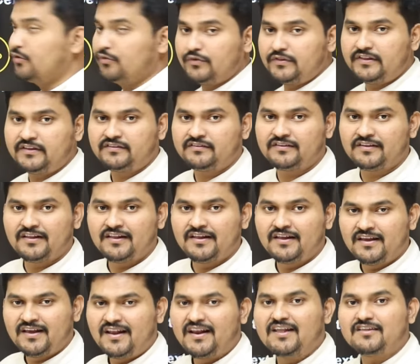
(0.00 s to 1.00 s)
వి గుడ్ విత్ దిస్
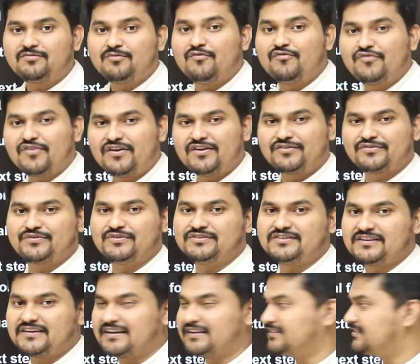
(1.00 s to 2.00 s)
లెస్ మూవ్ టు నెక్స్ట్
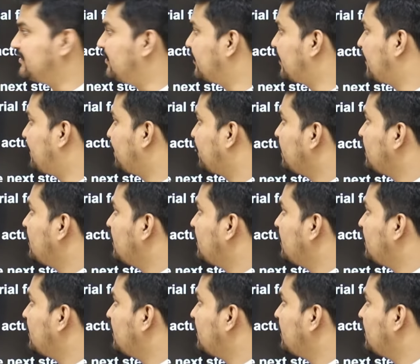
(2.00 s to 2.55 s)
క్వశ్చన్ గైస్ ఓకే